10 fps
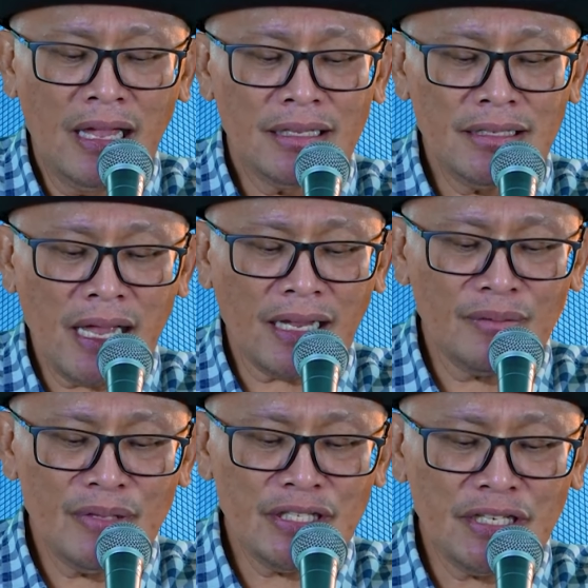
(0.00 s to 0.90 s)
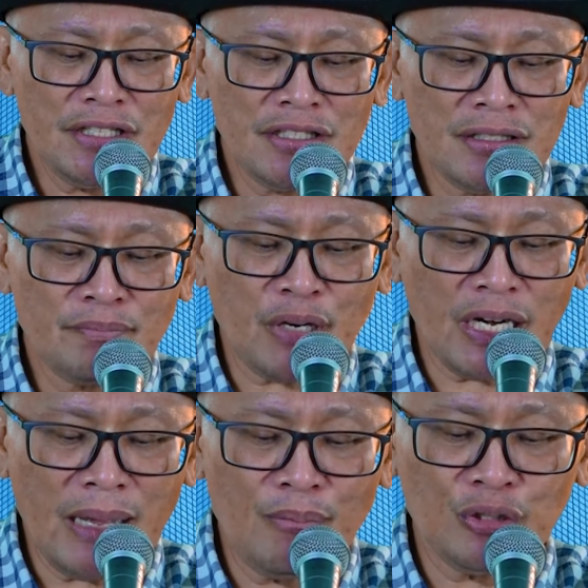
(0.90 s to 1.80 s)
ia akan menjadi
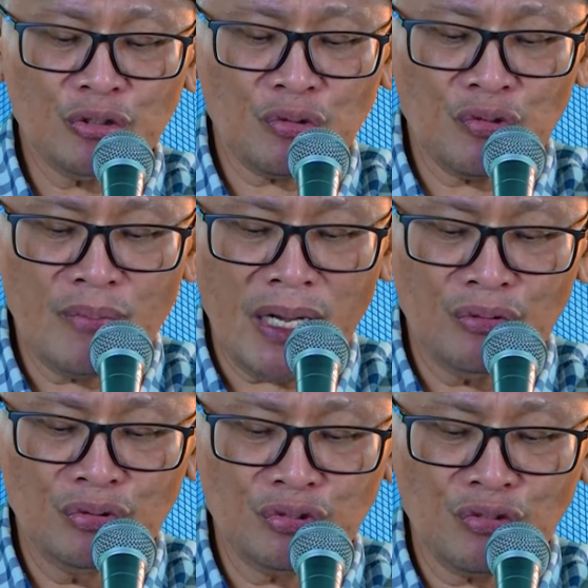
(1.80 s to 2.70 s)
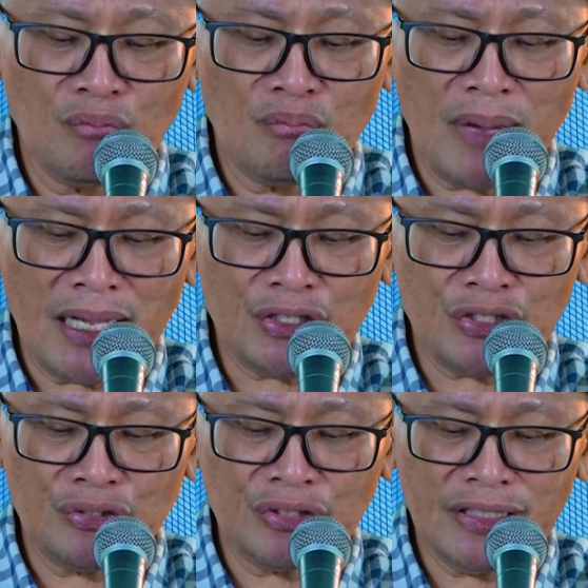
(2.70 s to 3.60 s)
perabot rumah untuk
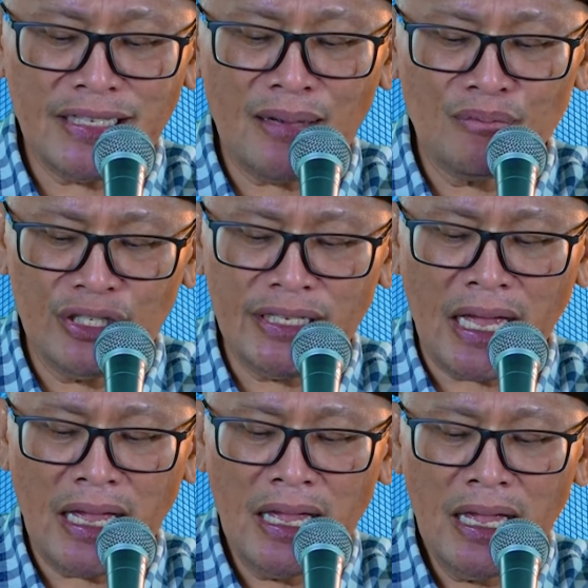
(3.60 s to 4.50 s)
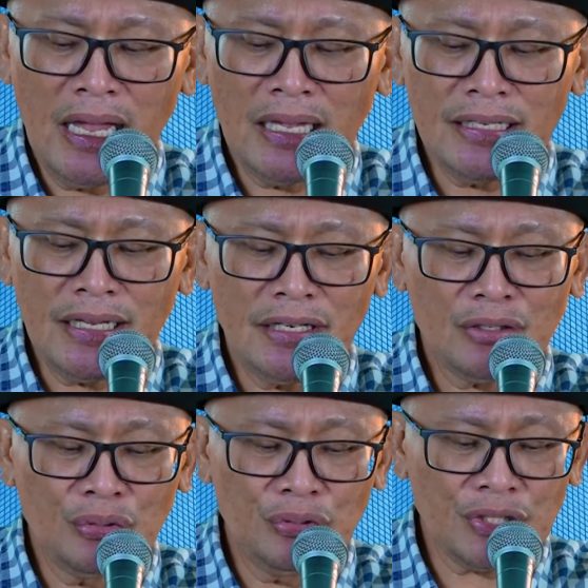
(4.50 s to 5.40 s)
maksud yang mulia ia
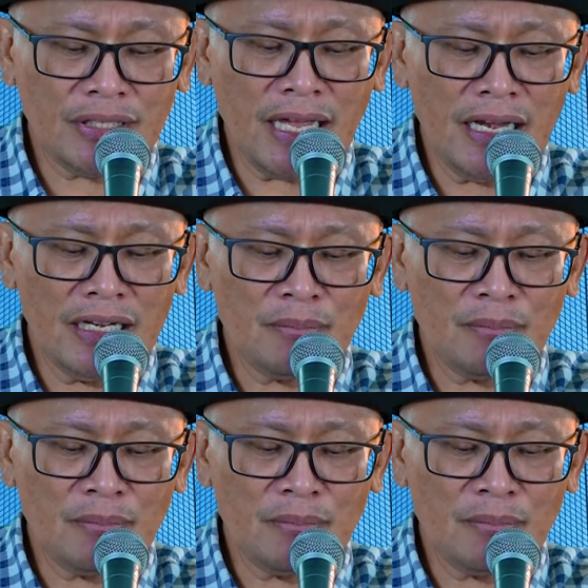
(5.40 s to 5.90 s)
dikuduskan